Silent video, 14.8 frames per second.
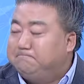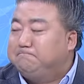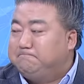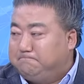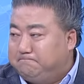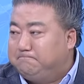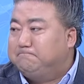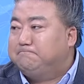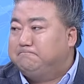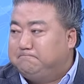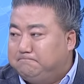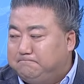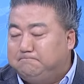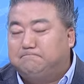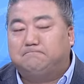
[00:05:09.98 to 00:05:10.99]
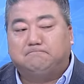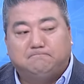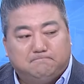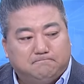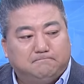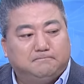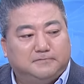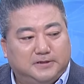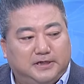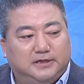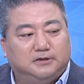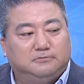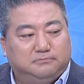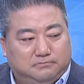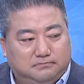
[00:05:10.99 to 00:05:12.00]
18번째 수상자가 이제 네.
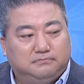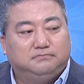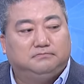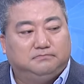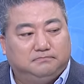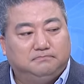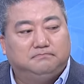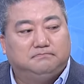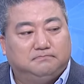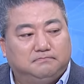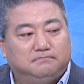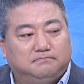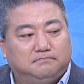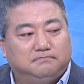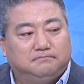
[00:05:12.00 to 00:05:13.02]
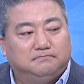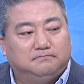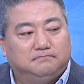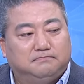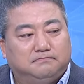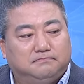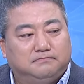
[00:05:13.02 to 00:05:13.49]
한강 작가다. 이런 얘기입니다.